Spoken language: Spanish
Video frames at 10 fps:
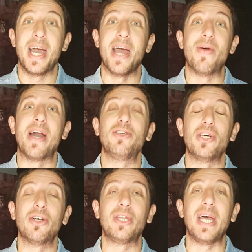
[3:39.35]
En una
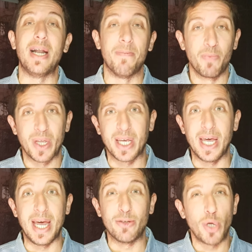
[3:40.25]
noche de hotel,
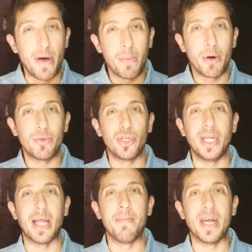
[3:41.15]
que suele haber
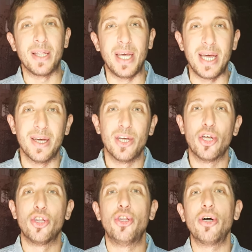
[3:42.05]
promociones también de
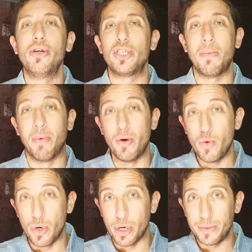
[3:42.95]
dos noches por
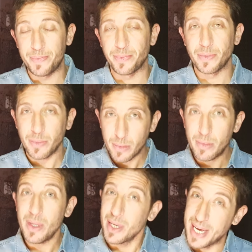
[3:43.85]
uno,
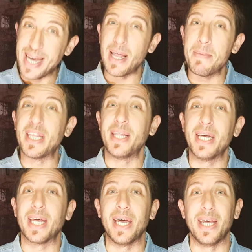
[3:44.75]
que ahí también te
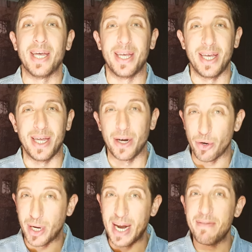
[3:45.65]
tenés que eh,
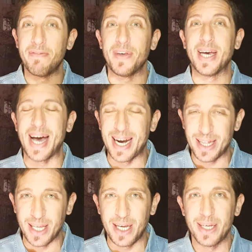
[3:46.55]
enroscar en
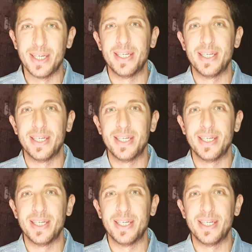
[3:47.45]
fijarte,